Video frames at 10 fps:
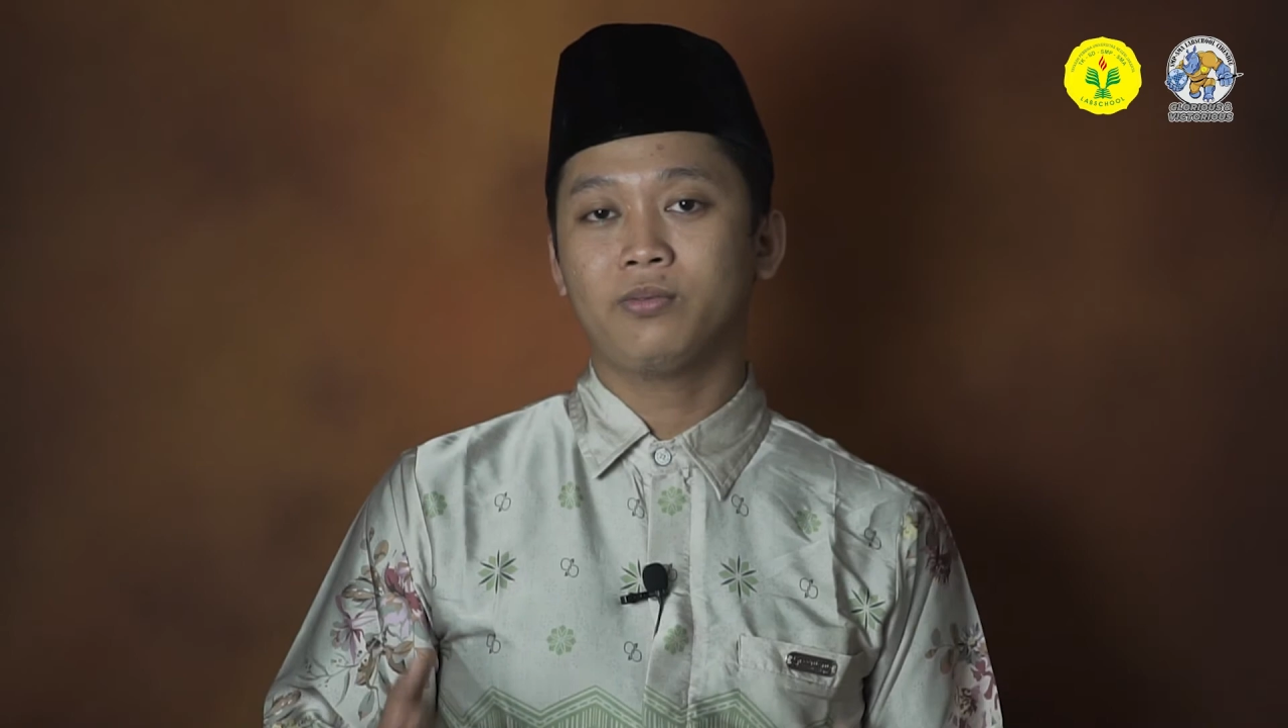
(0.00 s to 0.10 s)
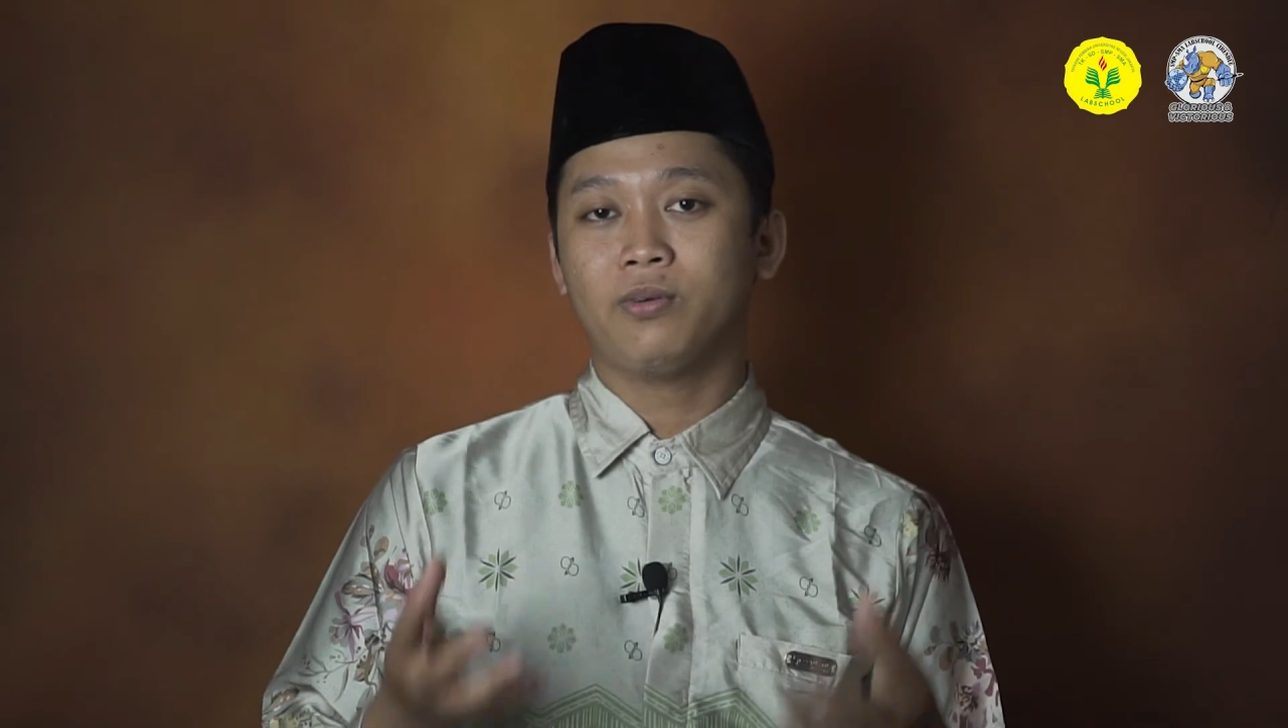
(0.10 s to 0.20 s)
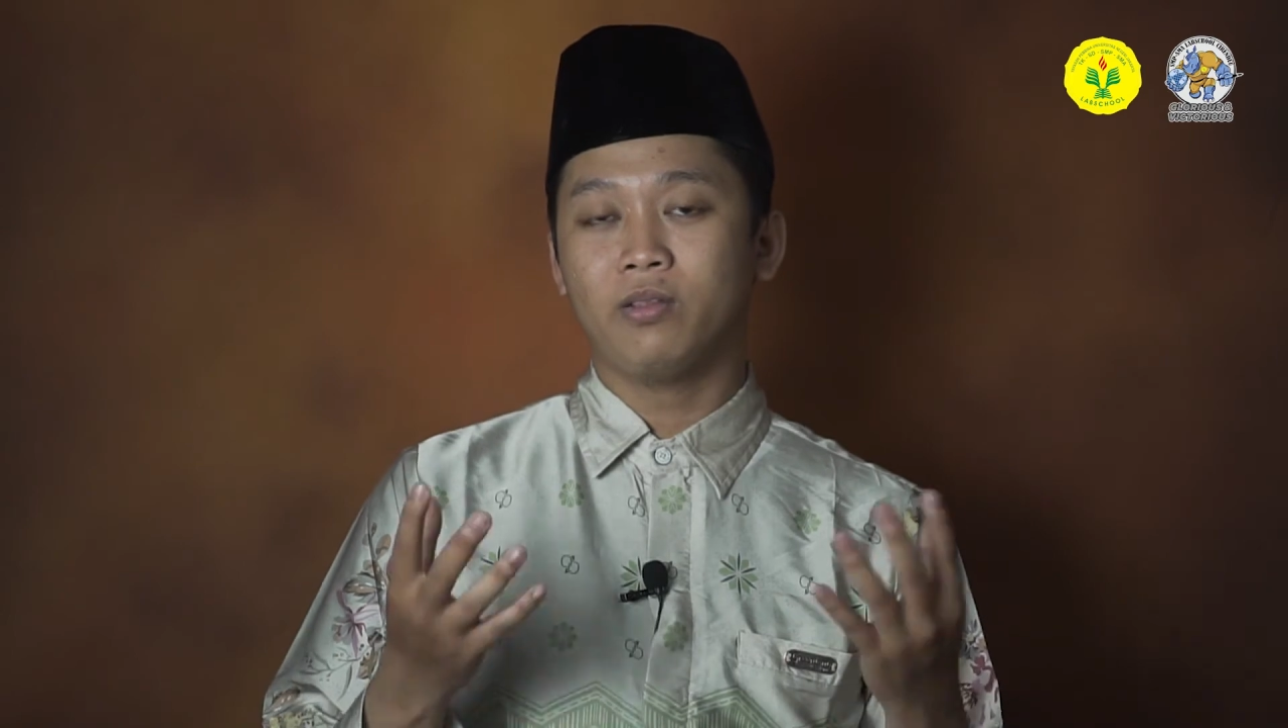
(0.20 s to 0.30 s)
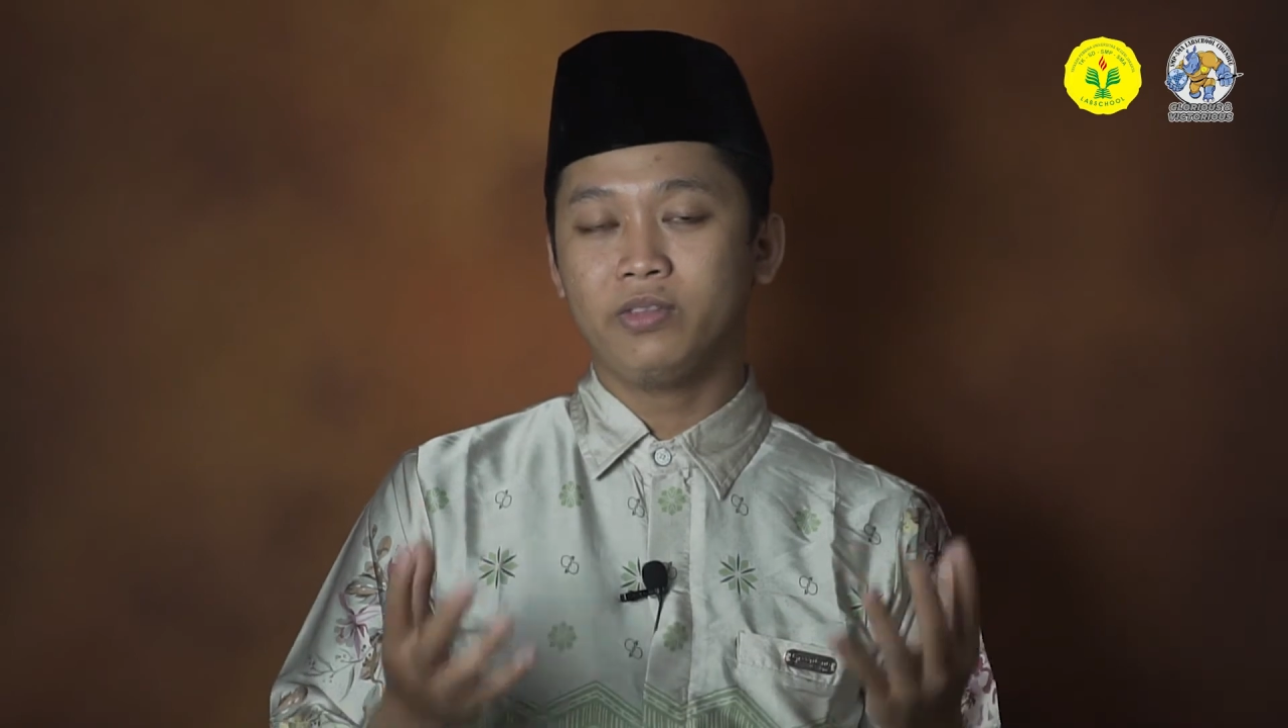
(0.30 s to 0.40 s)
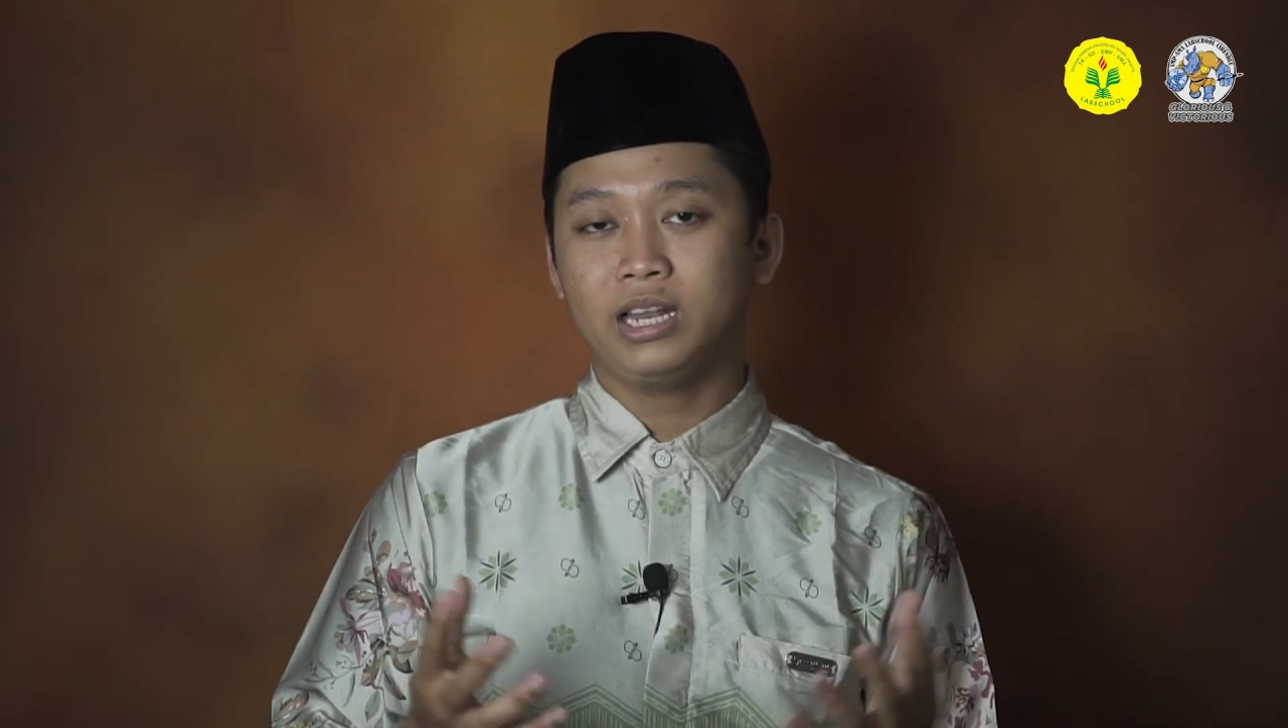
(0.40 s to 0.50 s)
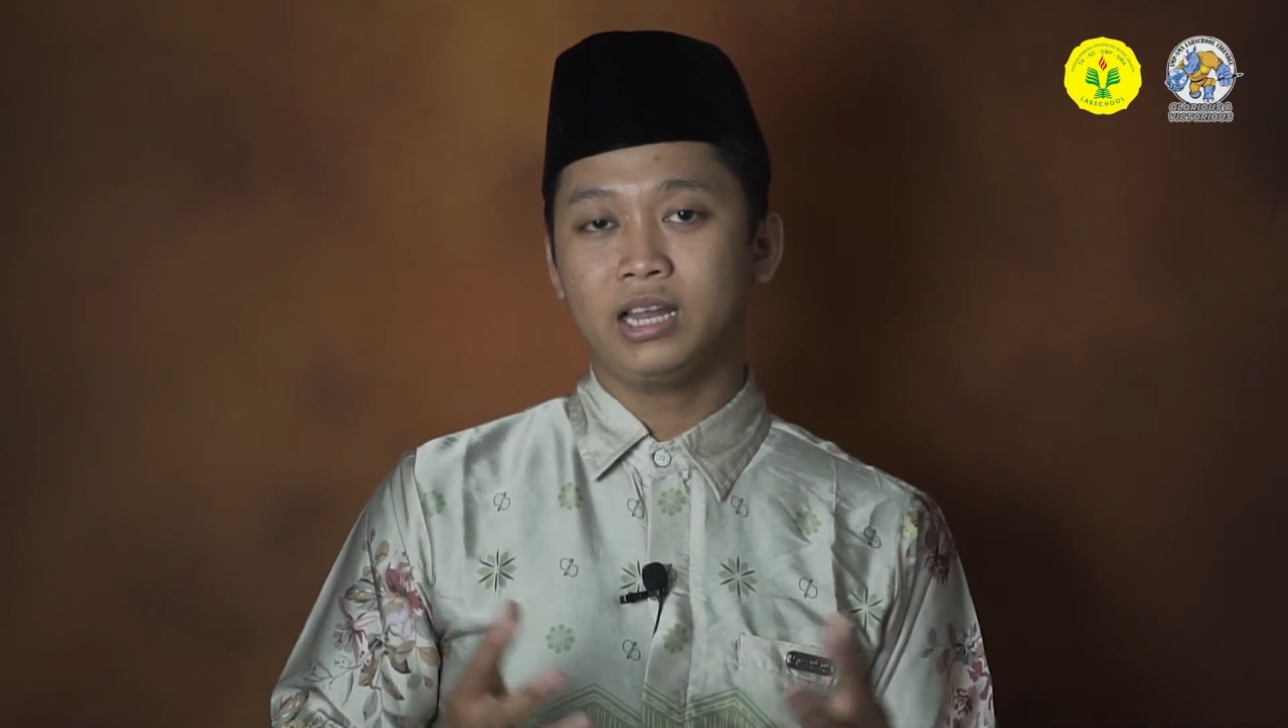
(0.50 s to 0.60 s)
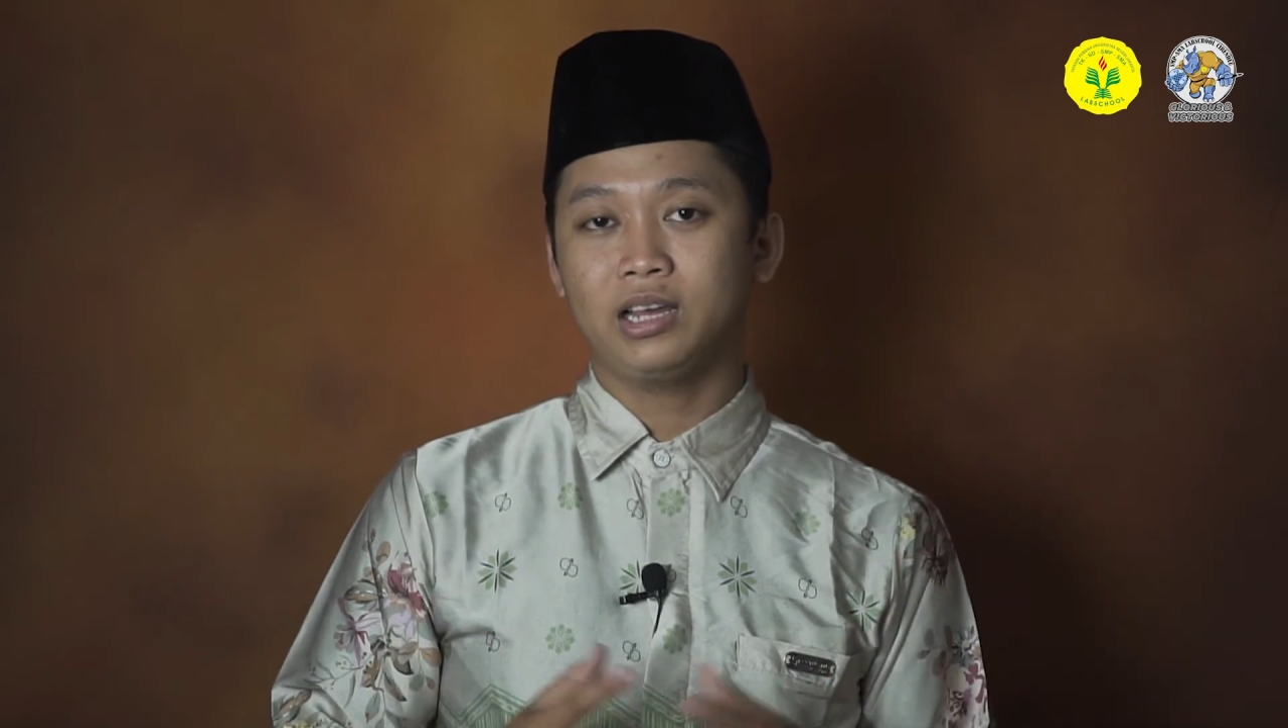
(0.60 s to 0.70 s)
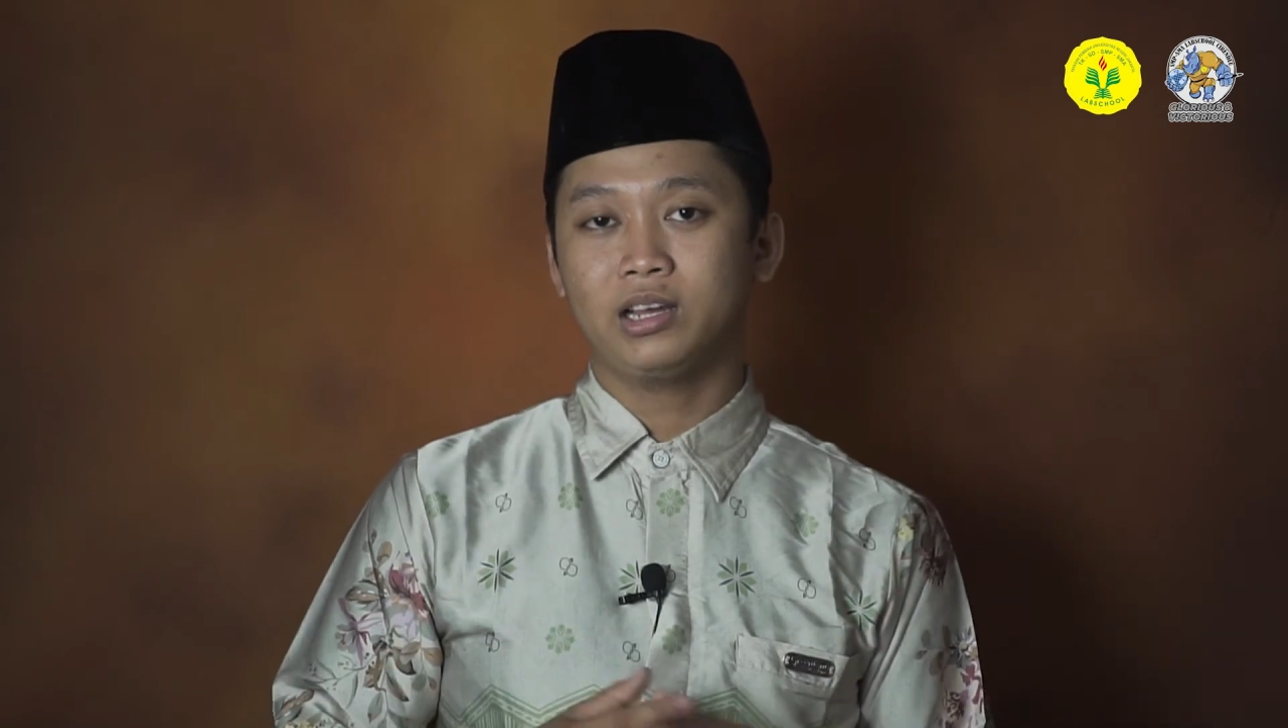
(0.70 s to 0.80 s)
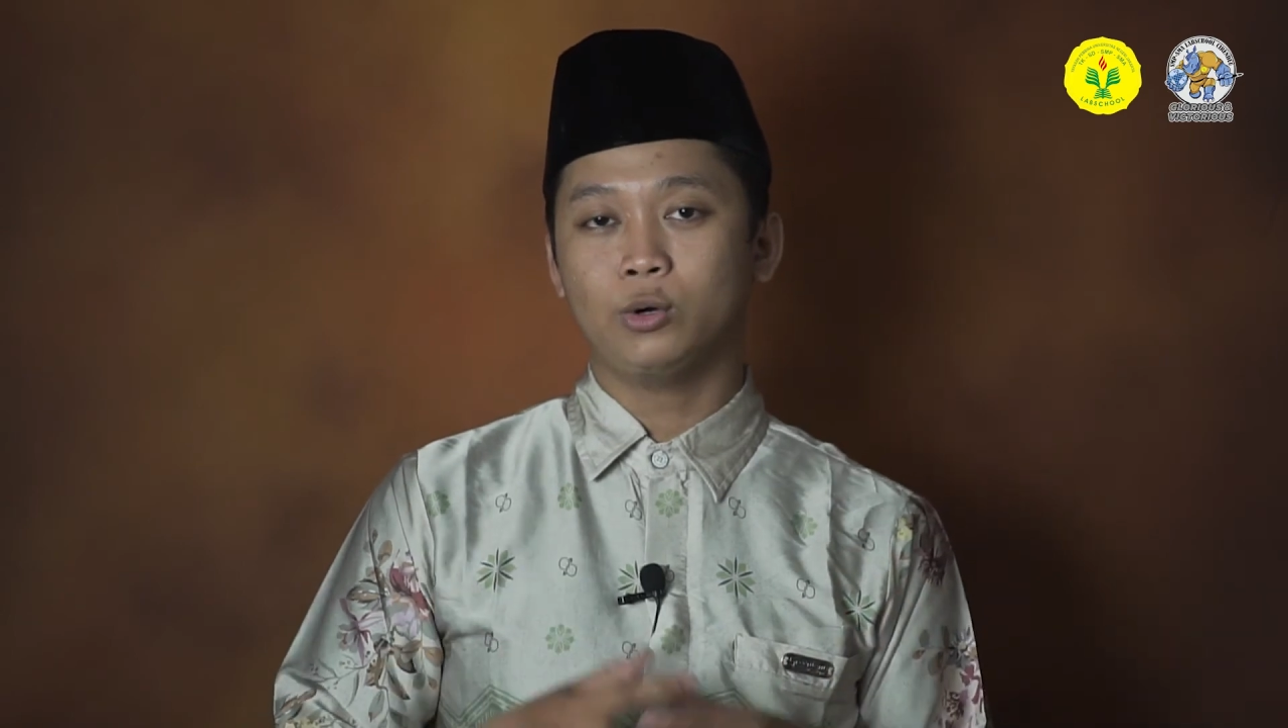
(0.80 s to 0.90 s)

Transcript: fadilah